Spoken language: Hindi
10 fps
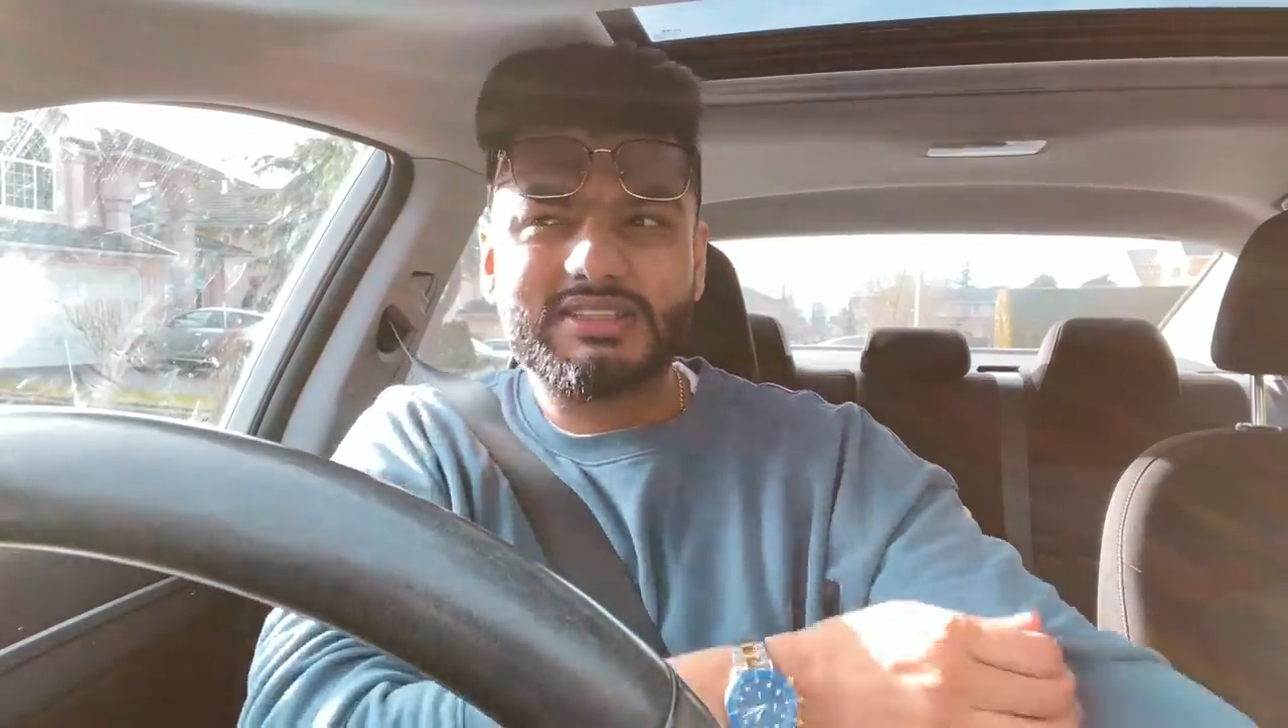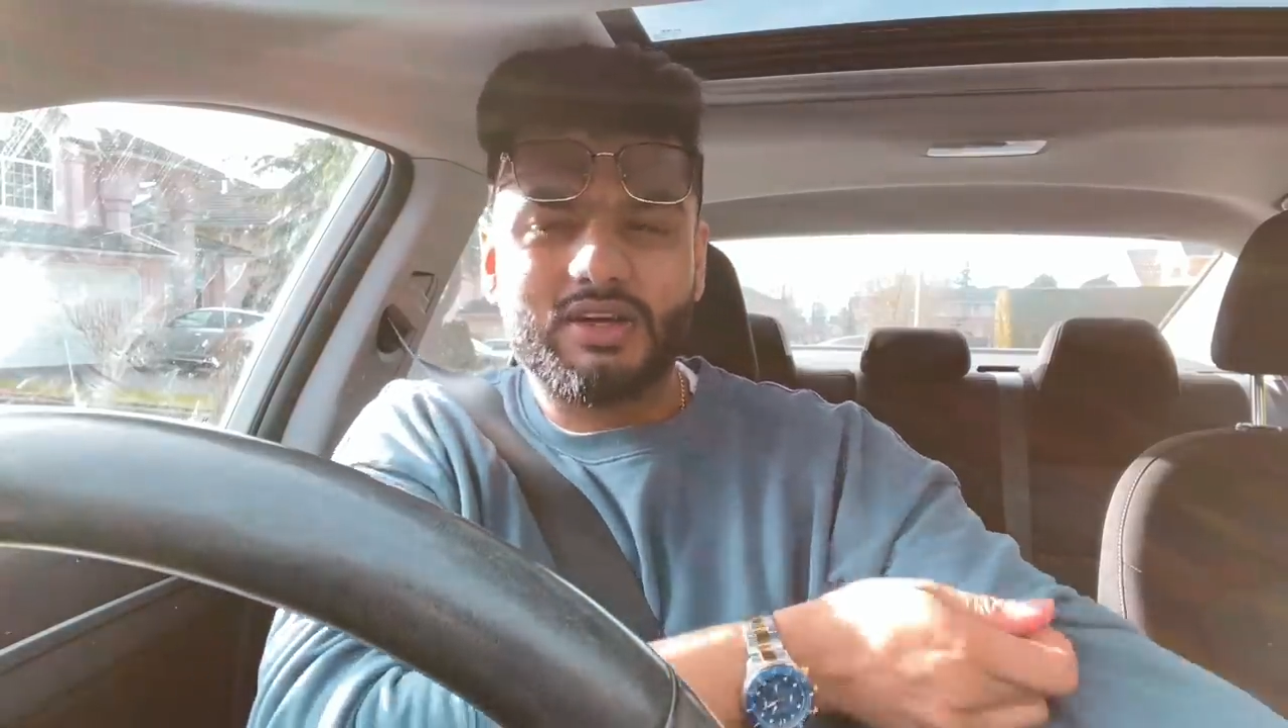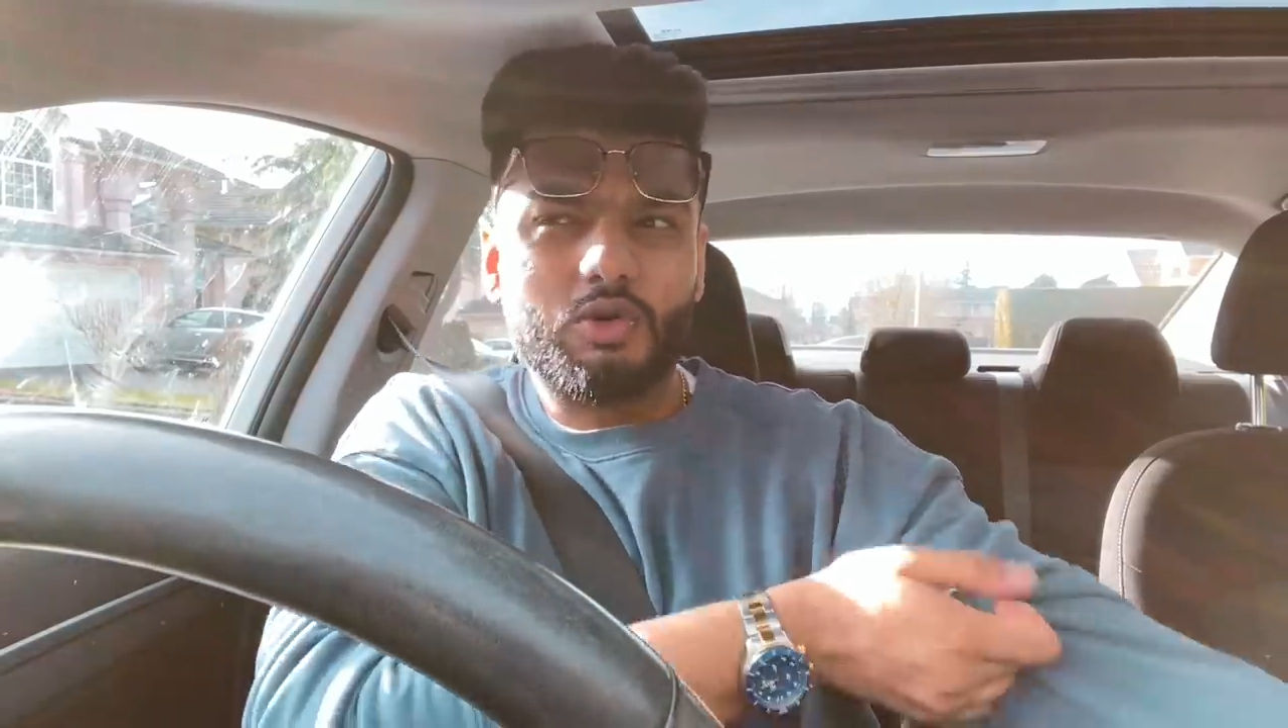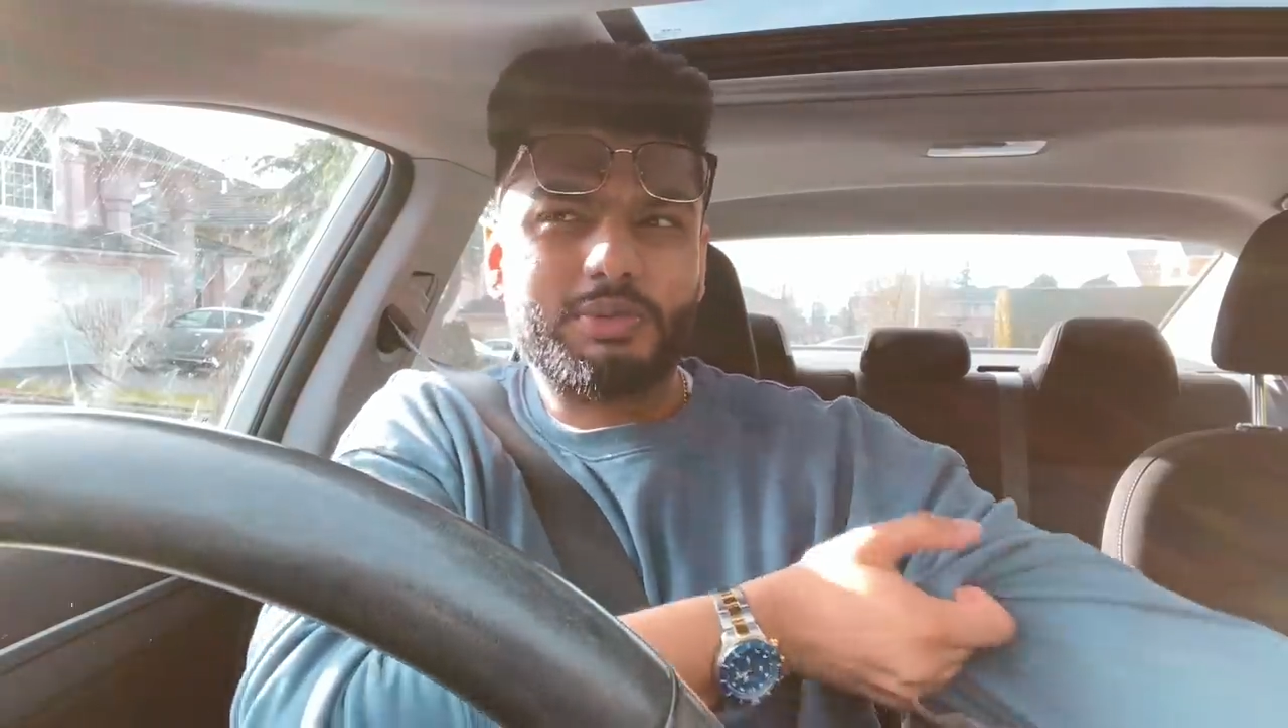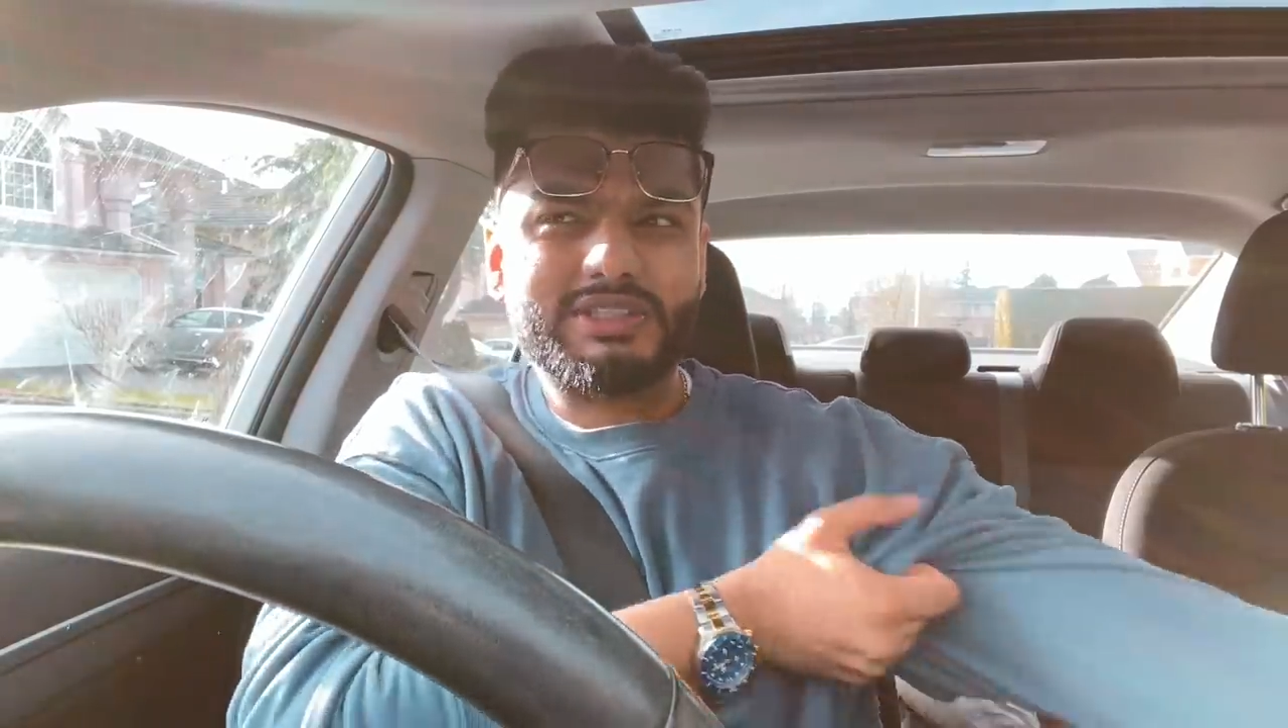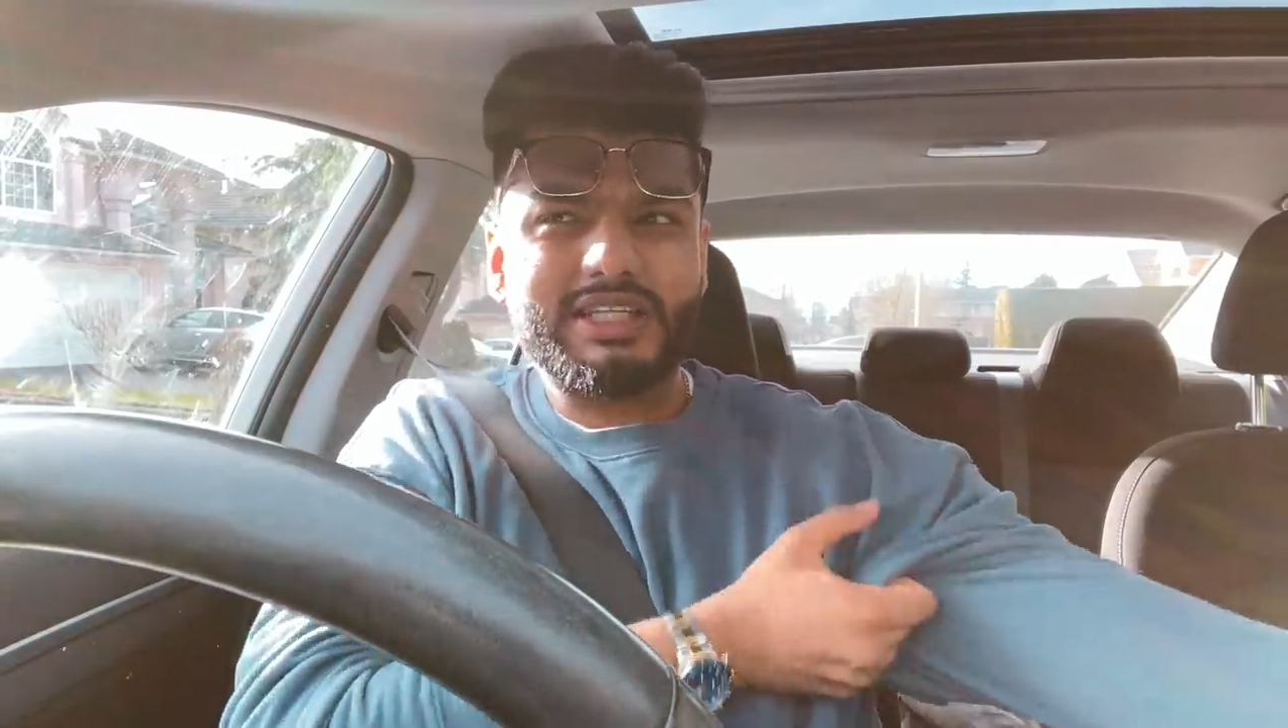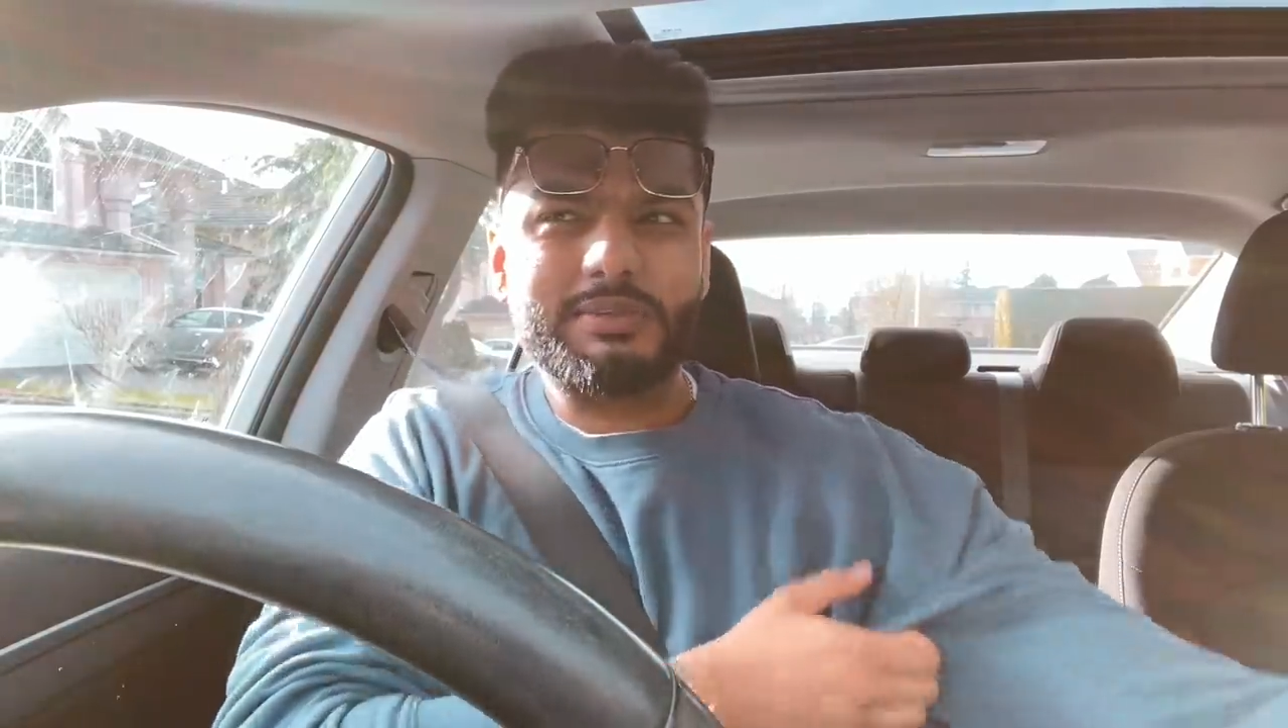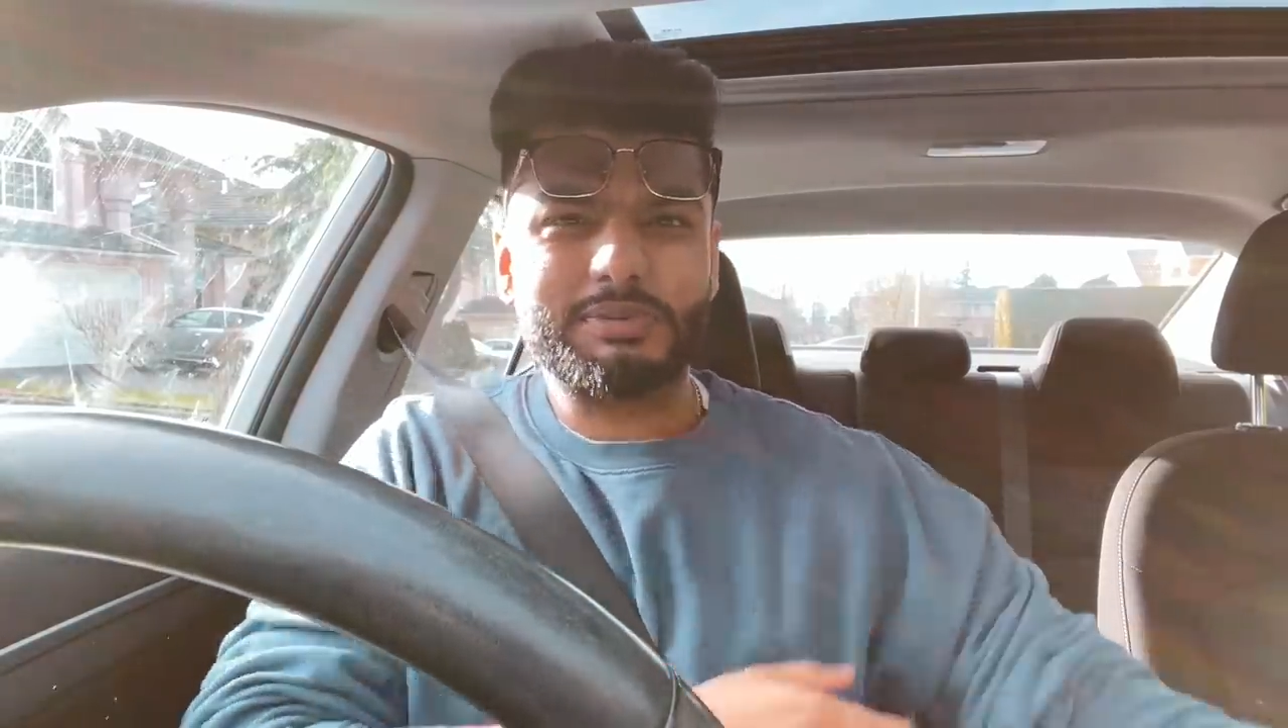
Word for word: से अराउंड पड़ जाएगी